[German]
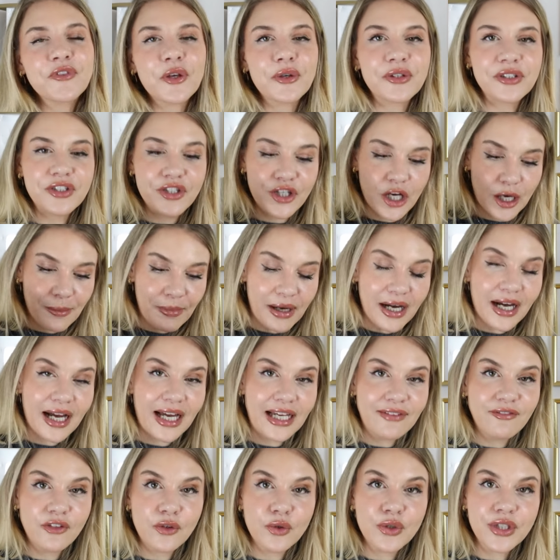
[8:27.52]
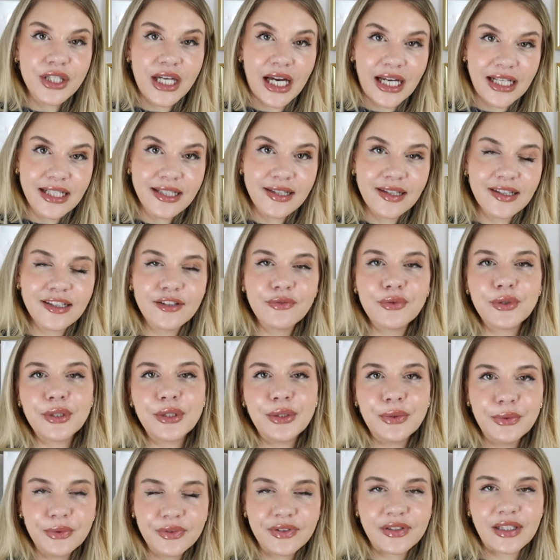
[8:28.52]
Und schau mal rein, wenn du dich einträgst für
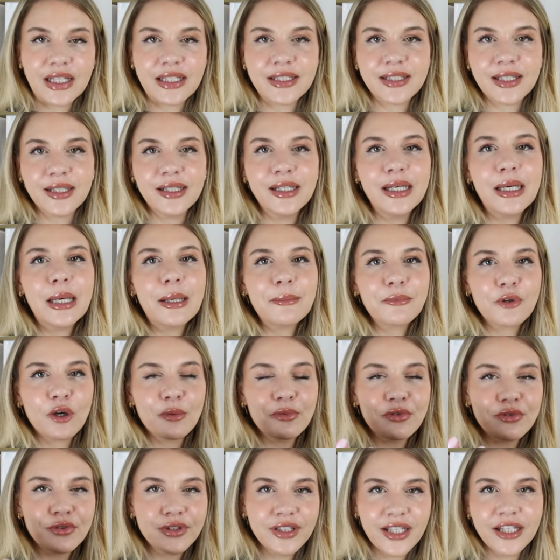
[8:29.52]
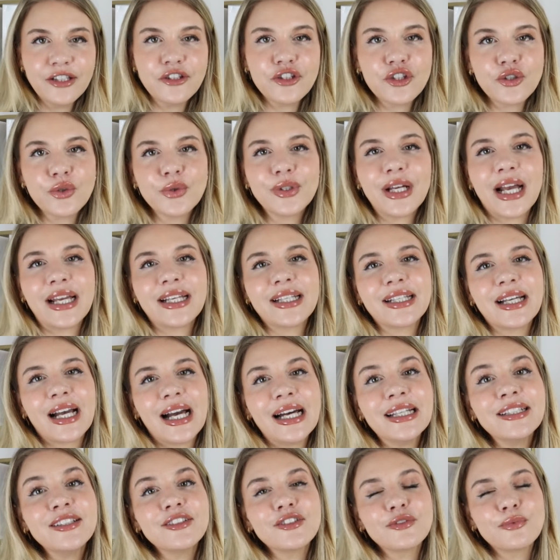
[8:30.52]
den Newsletter, bekommst du jetzt schon einen
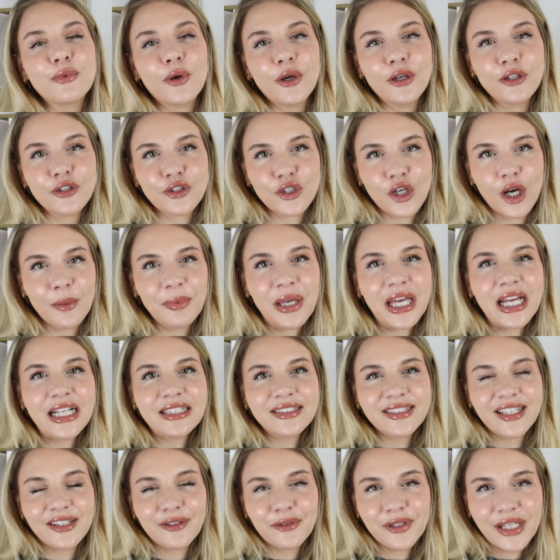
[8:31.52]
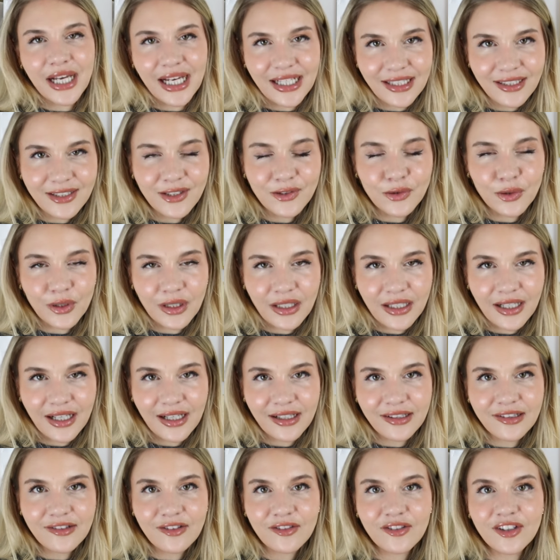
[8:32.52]
gratis Workshop, den du dir angucken
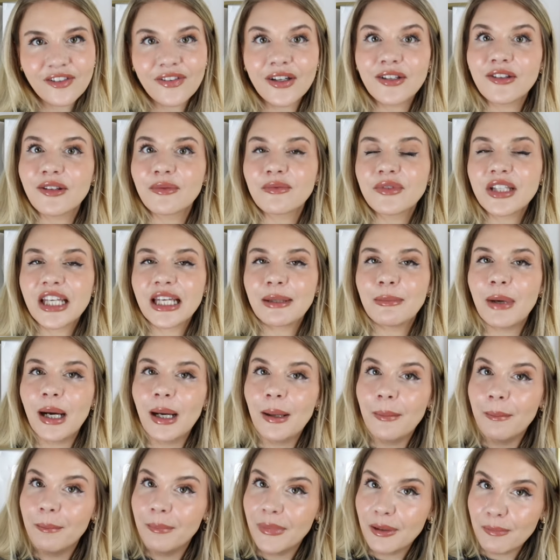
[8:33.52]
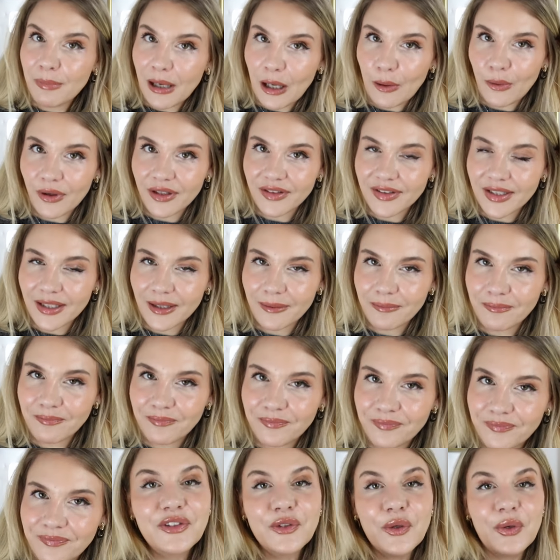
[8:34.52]
kannst, und zwar zum Thema mit Power sehen.
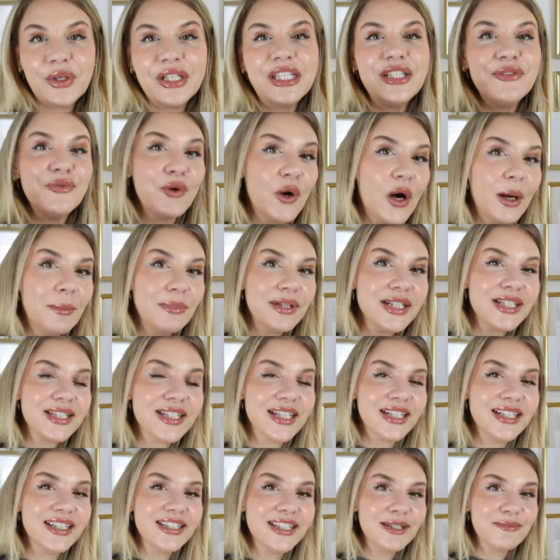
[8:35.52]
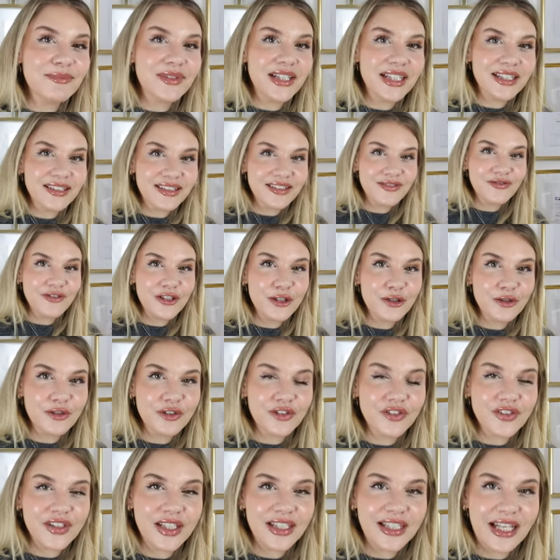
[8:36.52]
So, ich freue mich, dich im nächsten Video
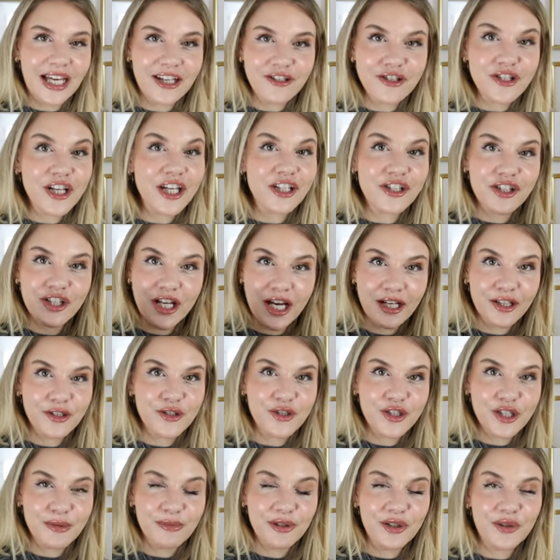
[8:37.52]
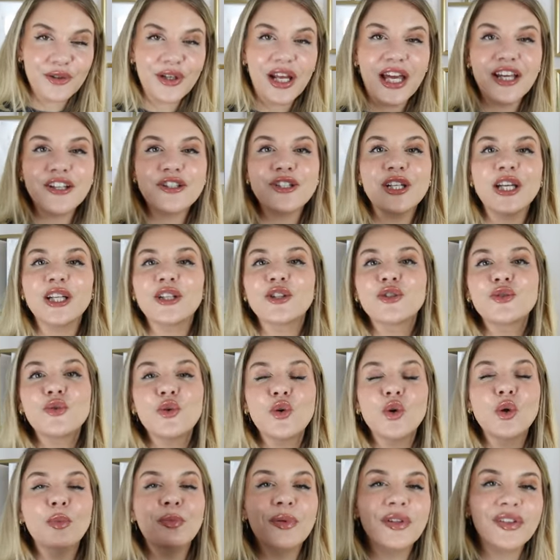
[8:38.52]
zu sehen. Hashtag starke Stimme und Hashtag
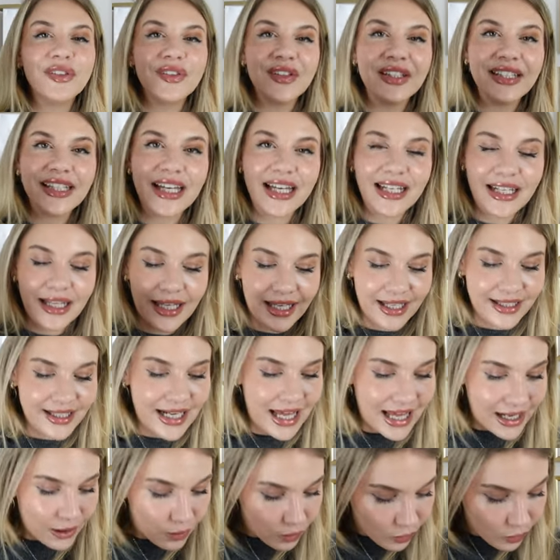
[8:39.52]
du bist nicht allein.